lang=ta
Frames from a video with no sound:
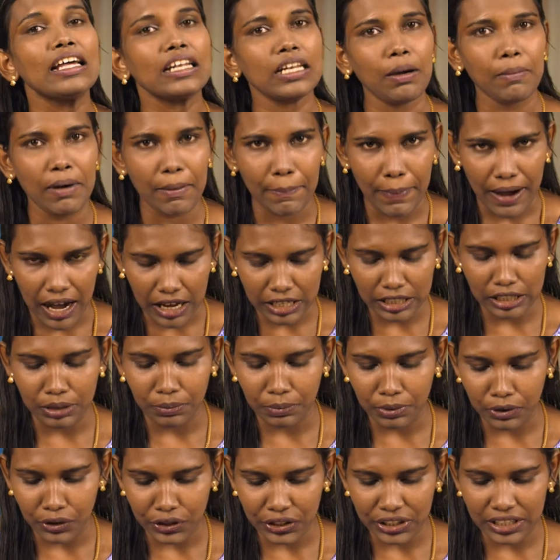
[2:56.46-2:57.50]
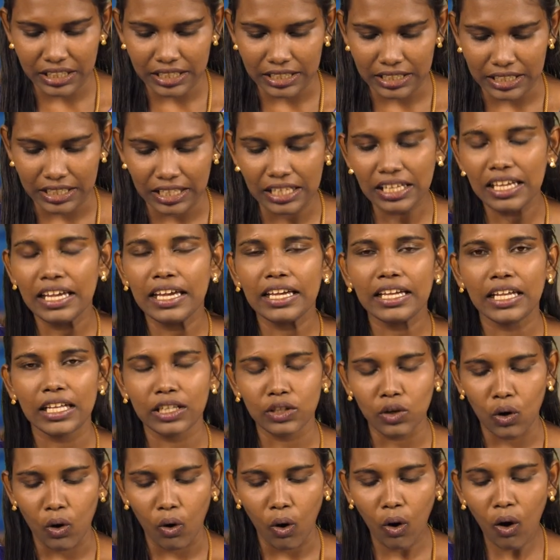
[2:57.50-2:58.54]
நம்ம பார்க்கும் பொழுது
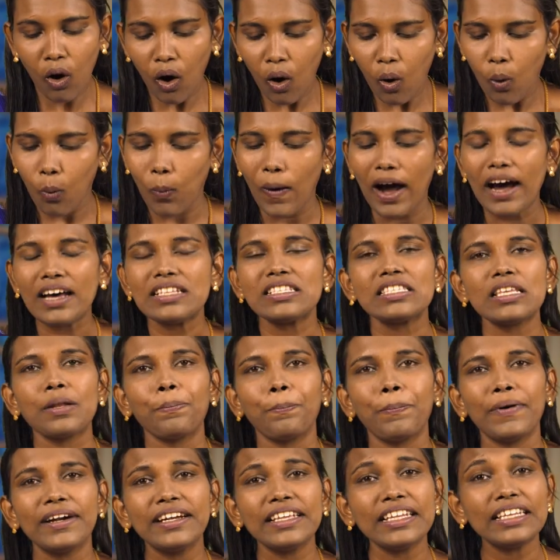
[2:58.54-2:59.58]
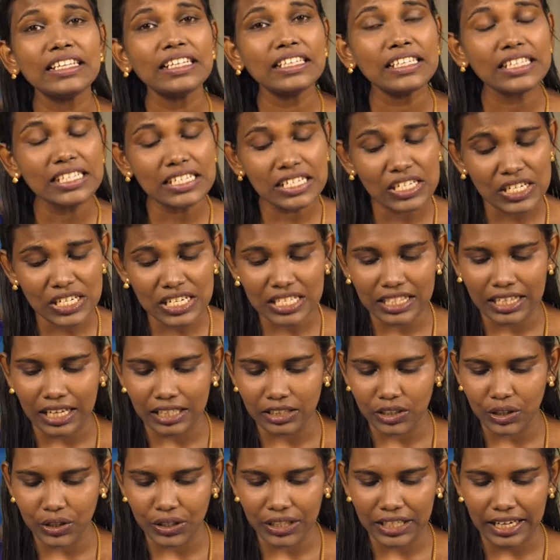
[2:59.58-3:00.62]
இதோ வாசப்படியில் நின்று
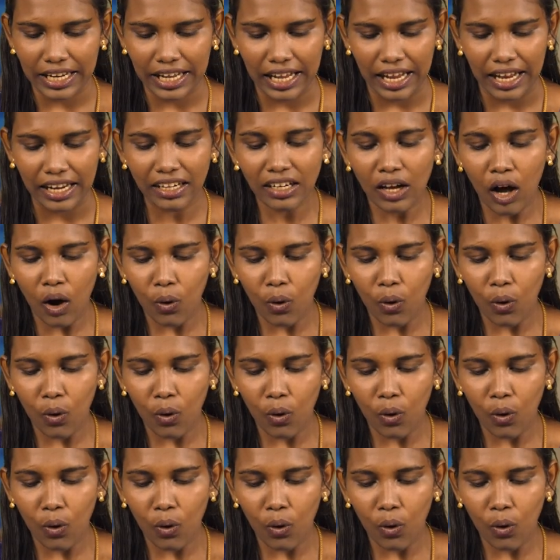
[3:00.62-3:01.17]
தட்டுகிறேன்